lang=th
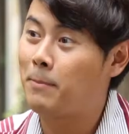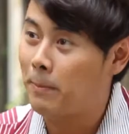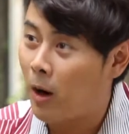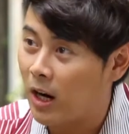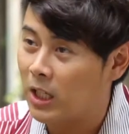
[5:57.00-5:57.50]
น
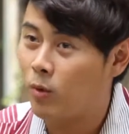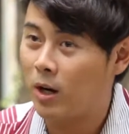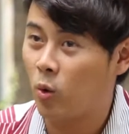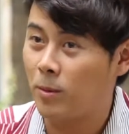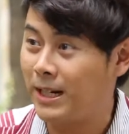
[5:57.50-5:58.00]
บ่อยๆหรือว่า
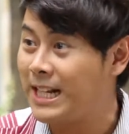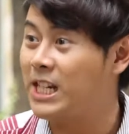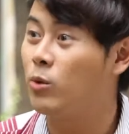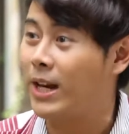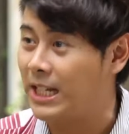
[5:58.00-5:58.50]
คุณไม่ได้
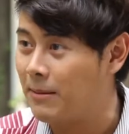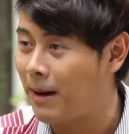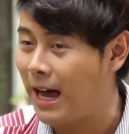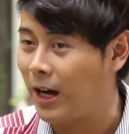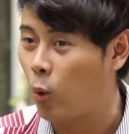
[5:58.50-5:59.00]
ชินเวที
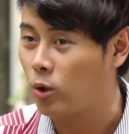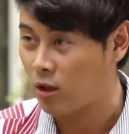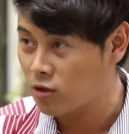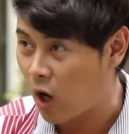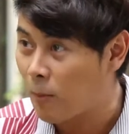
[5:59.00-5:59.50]
มาก คุณ
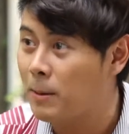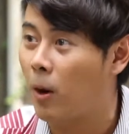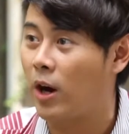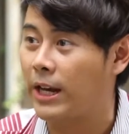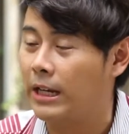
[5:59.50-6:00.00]
ต้องซ้อม
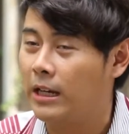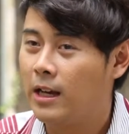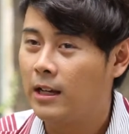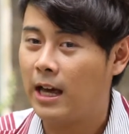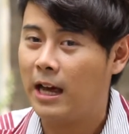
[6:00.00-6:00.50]
บ่อ
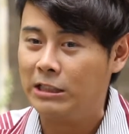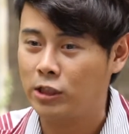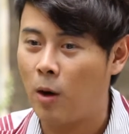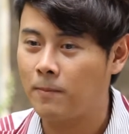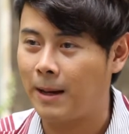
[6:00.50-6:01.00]
ยๆนะฮะ
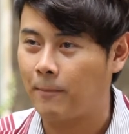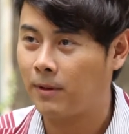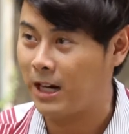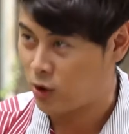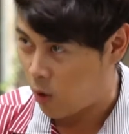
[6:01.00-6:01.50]
ซ้อมกับ
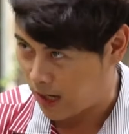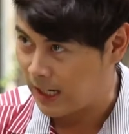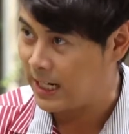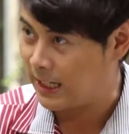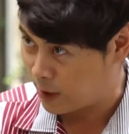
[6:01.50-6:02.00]
กระจก
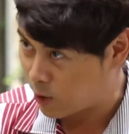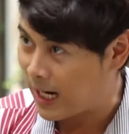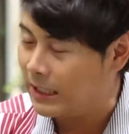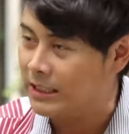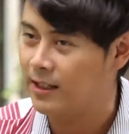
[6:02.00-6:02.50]
อันนี้อันนี้ช่วยได้จ